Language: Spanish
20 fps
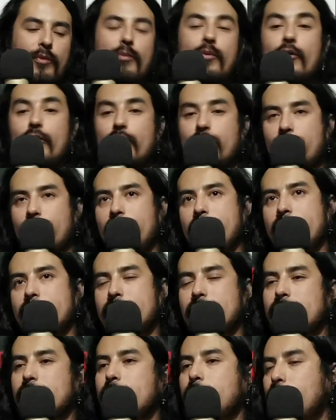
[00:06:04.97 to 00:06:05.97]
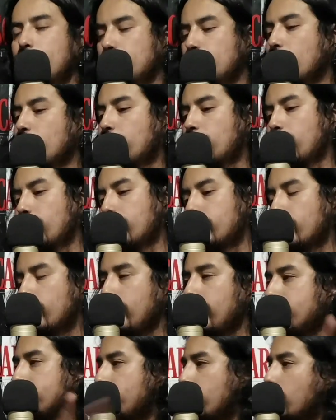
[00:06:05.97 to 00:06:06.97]
muy felices y vivimos con
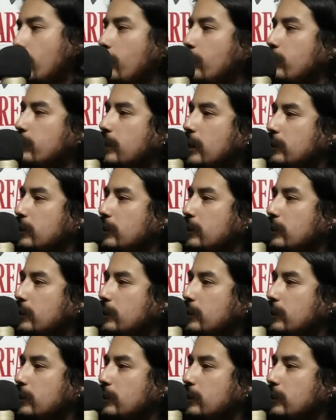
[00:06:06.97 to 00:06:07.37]
fortaleza y comemos